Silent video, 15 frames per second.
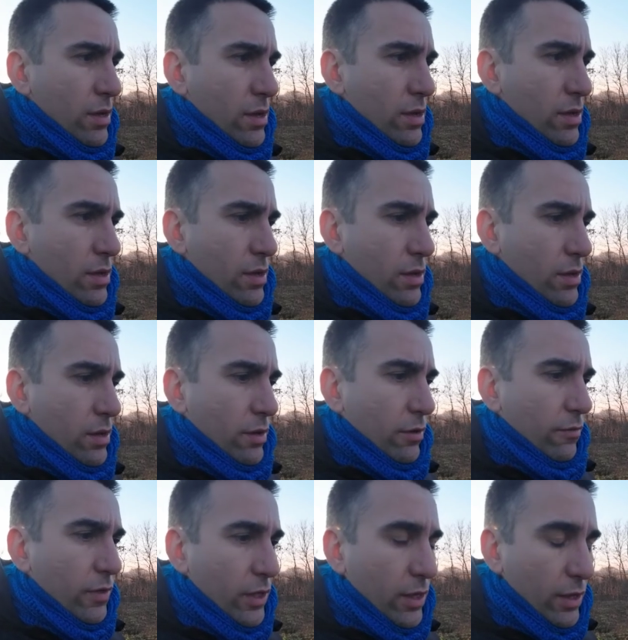Uh,
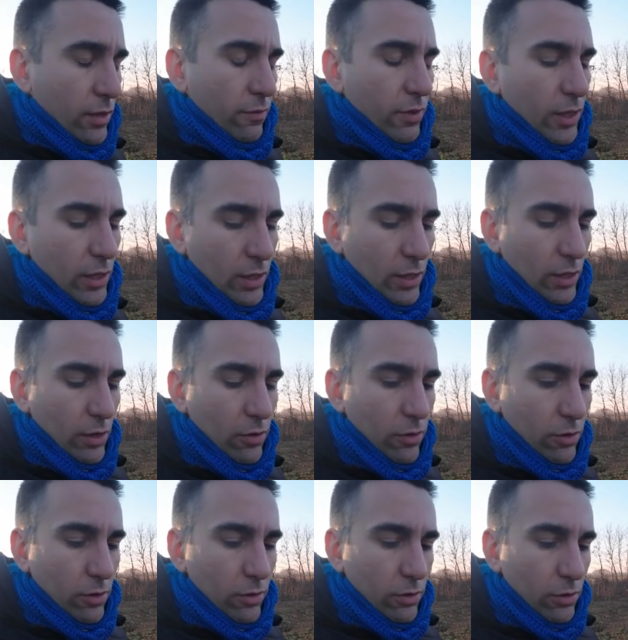vi, vi, rendete
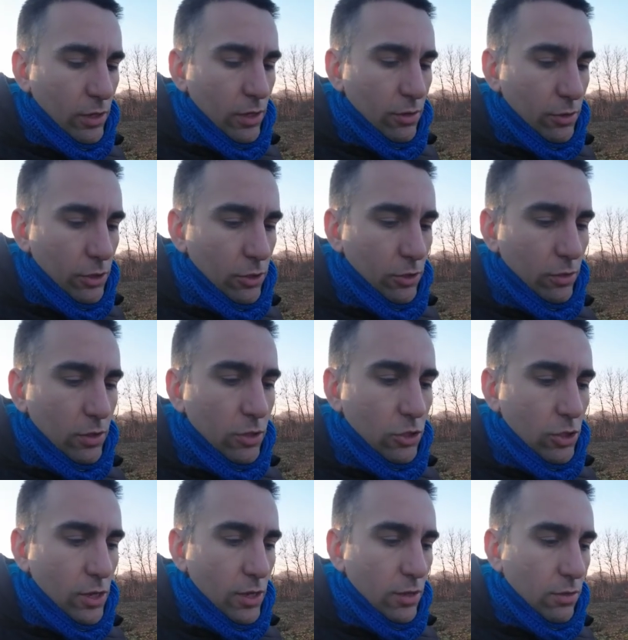conto di cosa sto
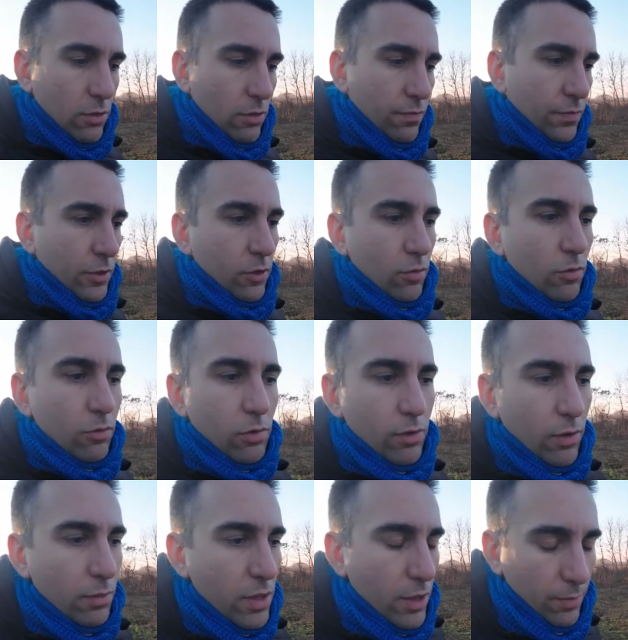dicendo comunque
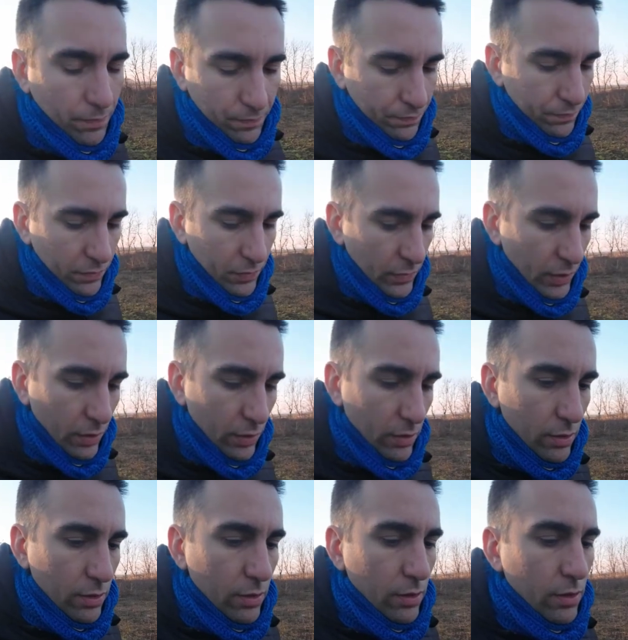vabbè
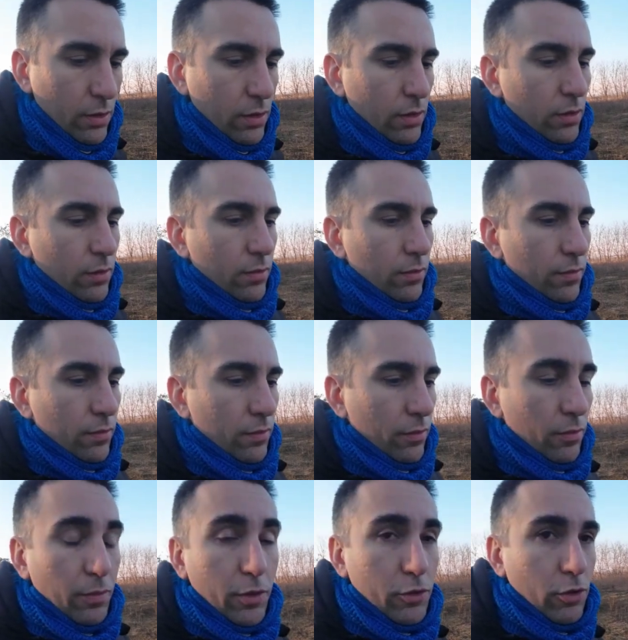uh, un
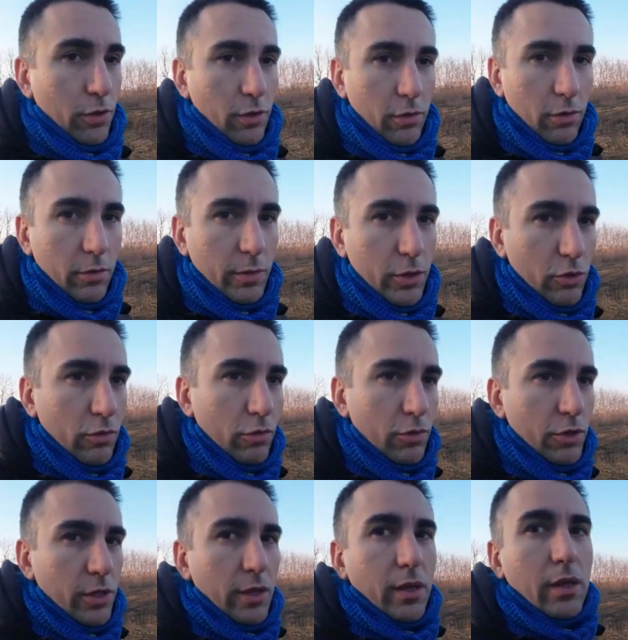po' sono come
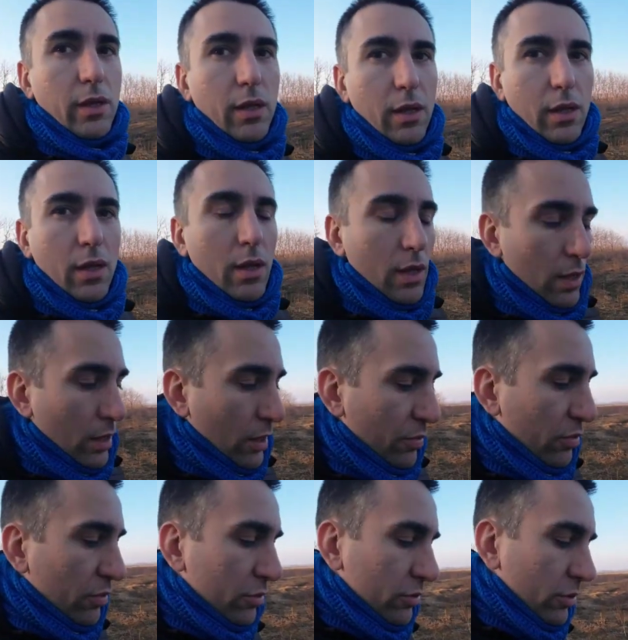scuse
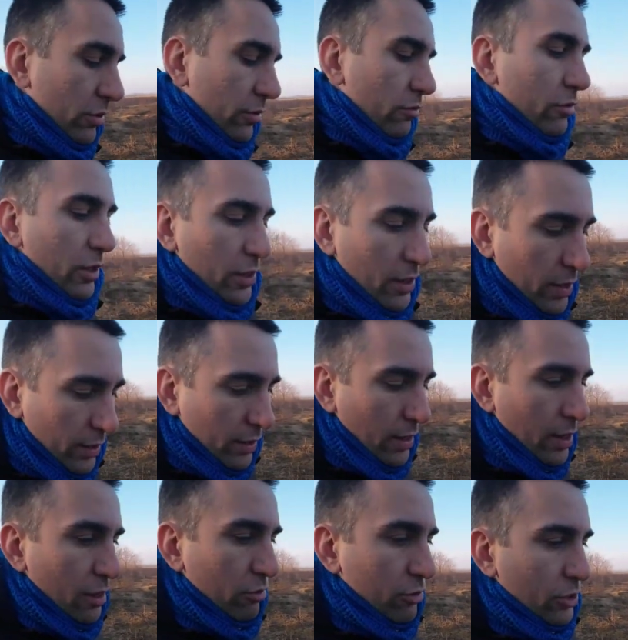appunto una delle
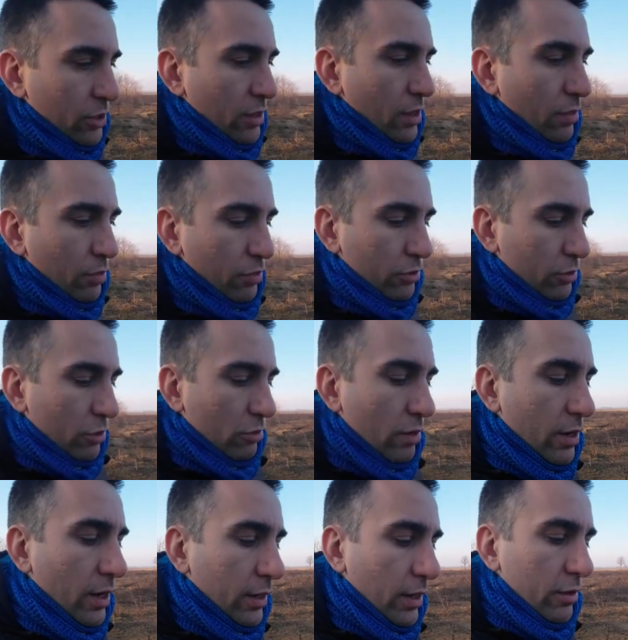cause è appunto
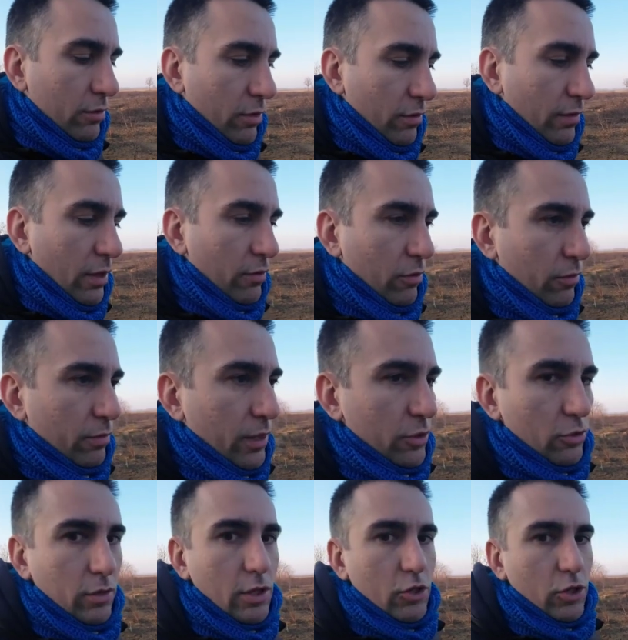quella che non avevo un
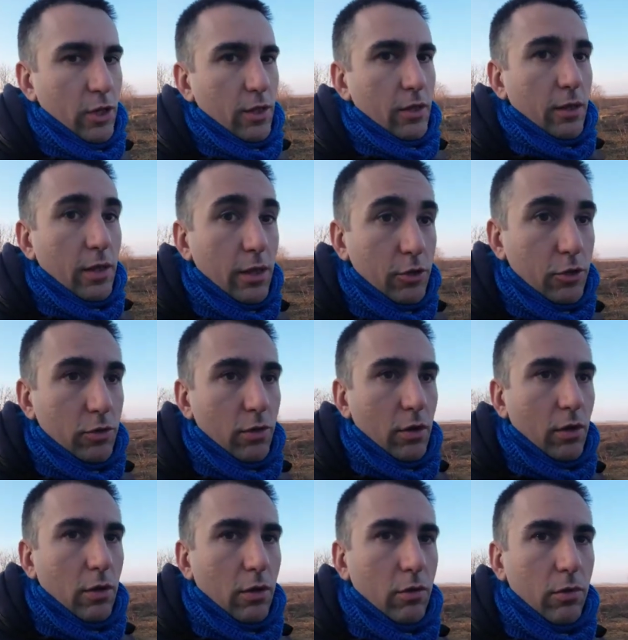mezzo decente adesso
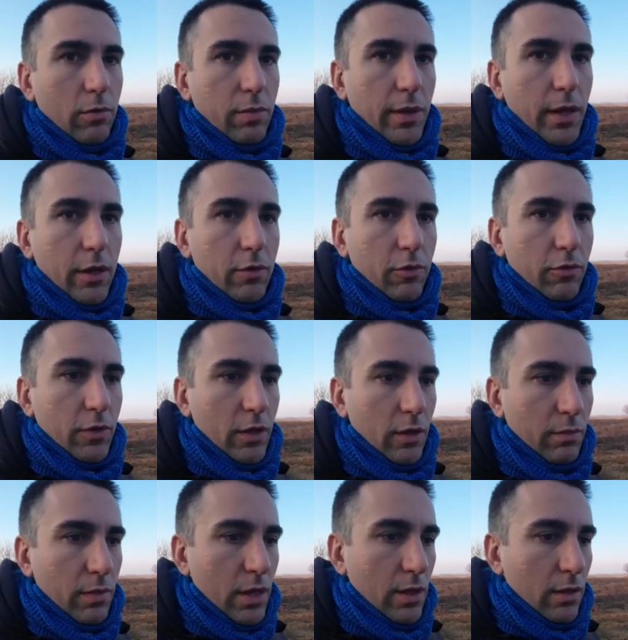ho comprato
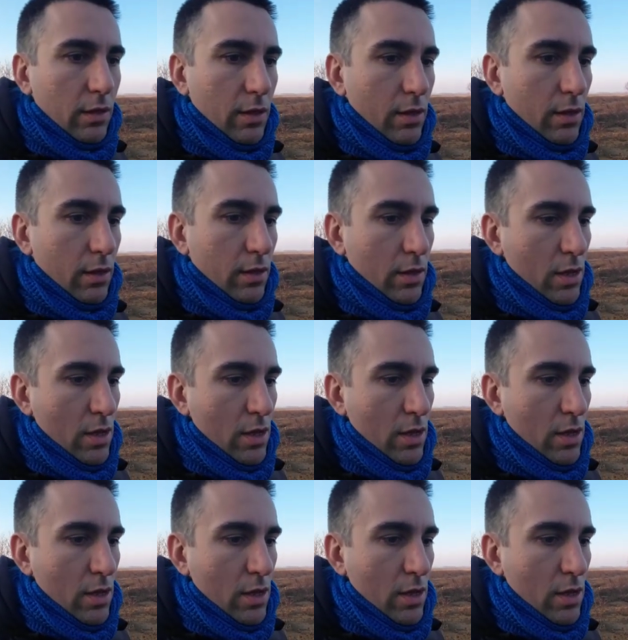finalmente